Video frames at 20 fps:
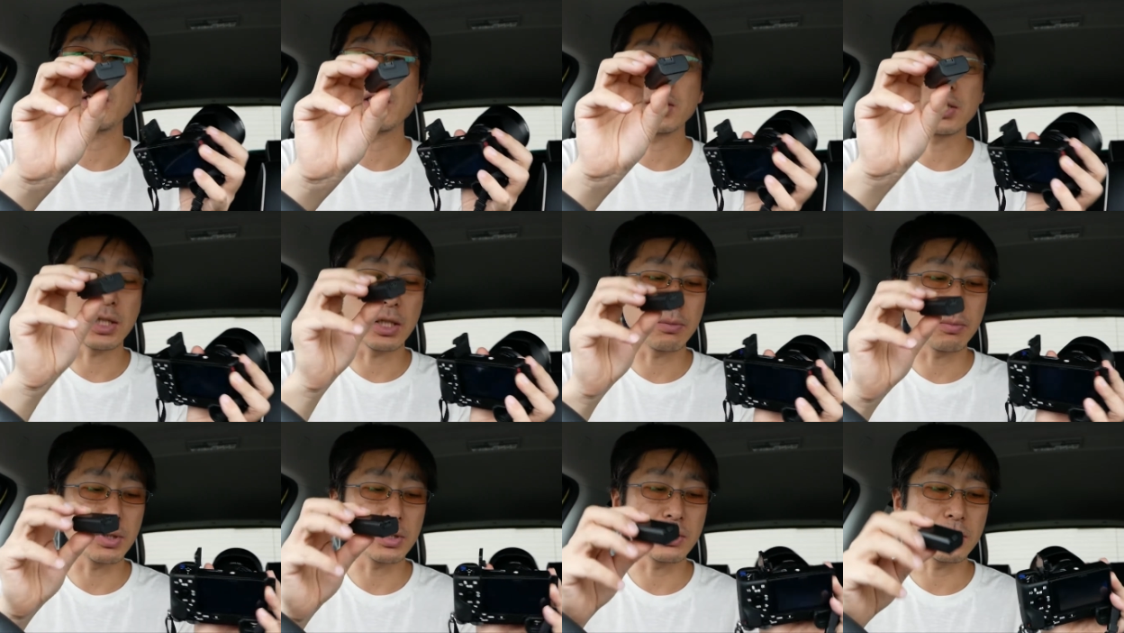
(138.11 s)
端子
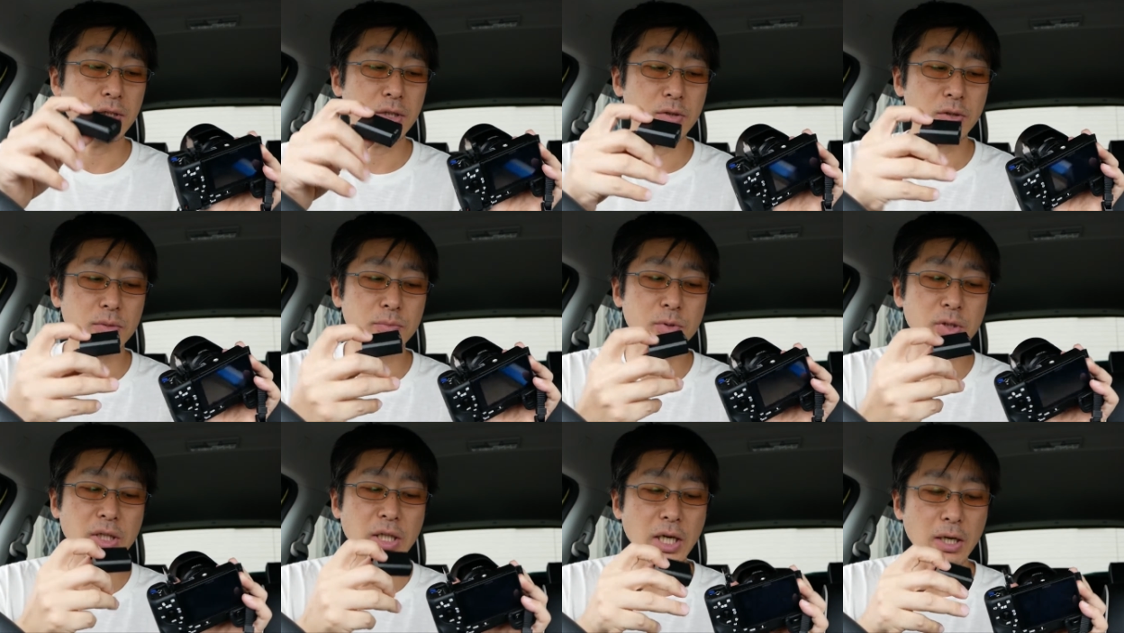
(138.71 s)
ありますんで、それ
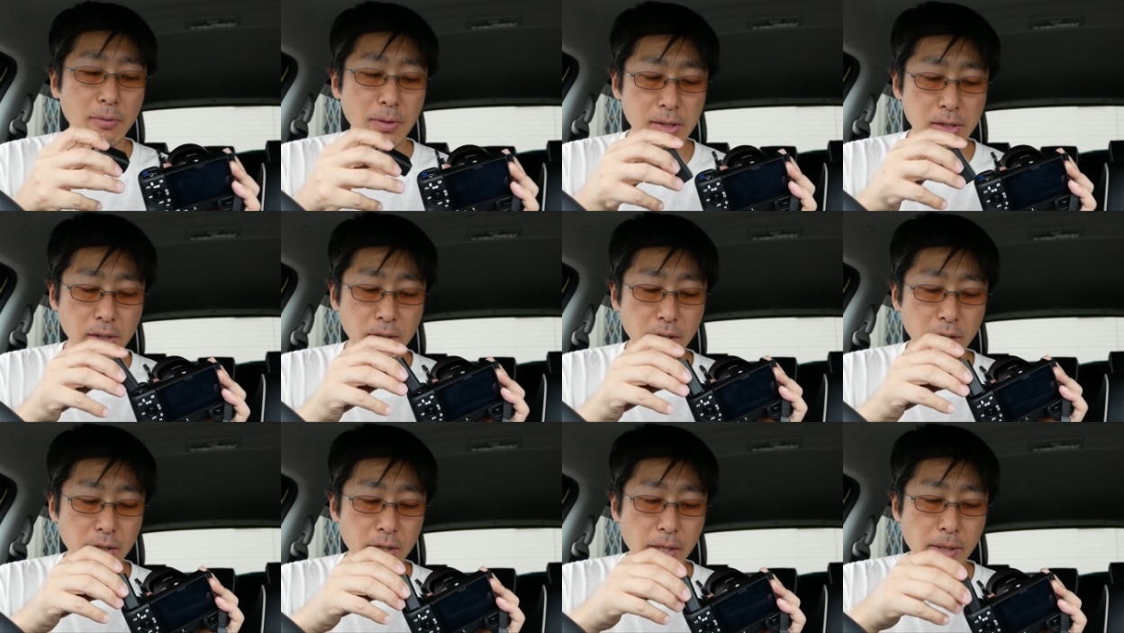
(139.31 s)
向き合わ
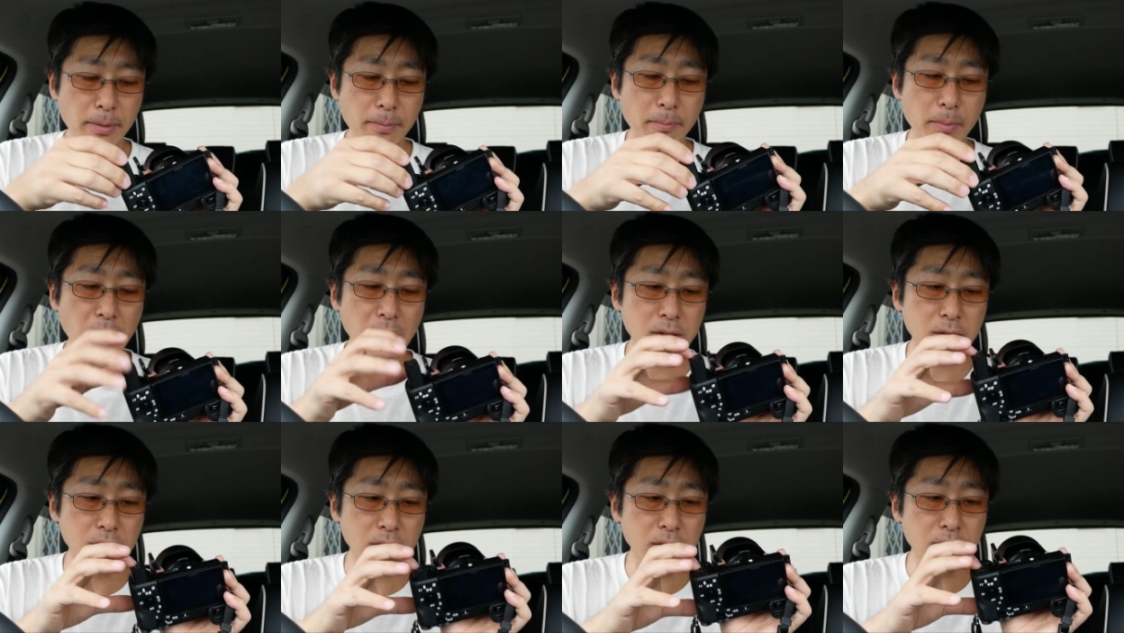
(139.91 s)
せて入れ
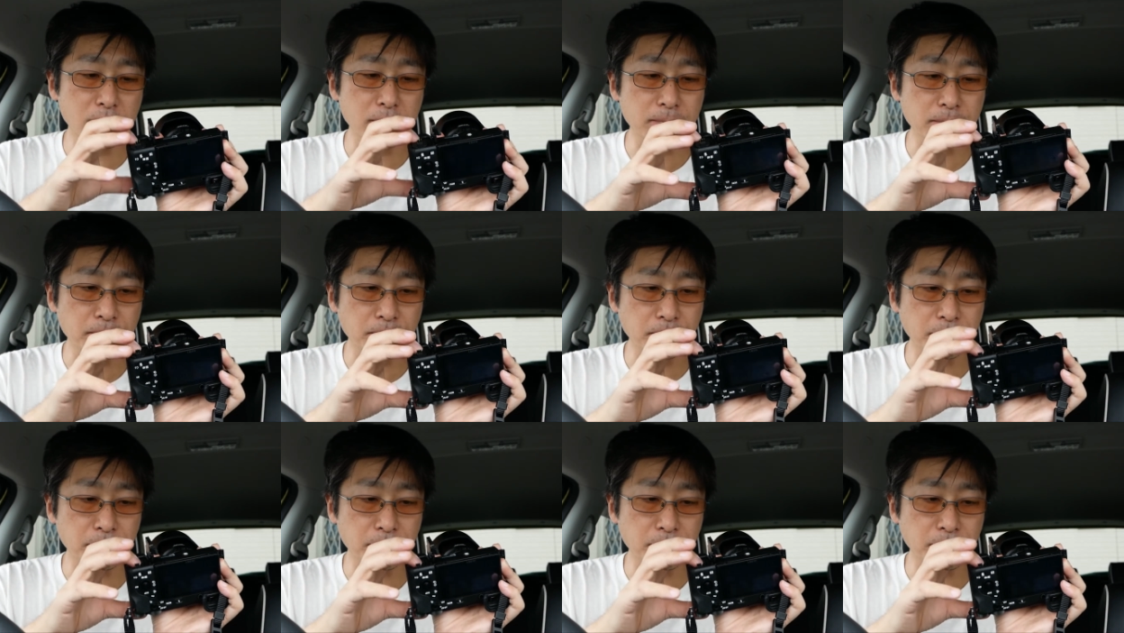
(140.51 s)
ます。